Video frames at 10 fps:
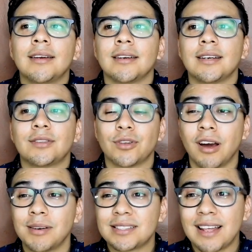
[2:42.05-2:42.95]
eh,
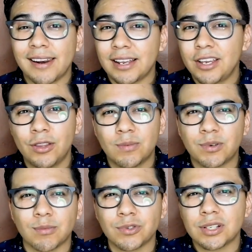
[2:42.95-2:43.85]
todavía está regido
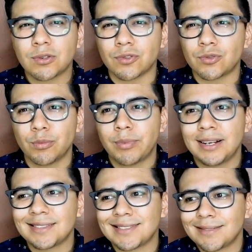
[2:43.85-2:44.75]
por muchas
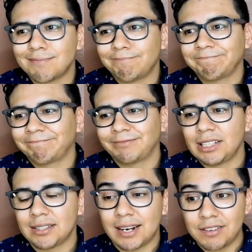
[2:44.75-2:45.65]
costumbres
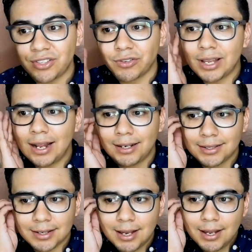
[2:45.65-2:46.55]
eh,
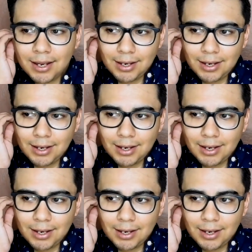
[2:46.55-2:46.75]
tradicionales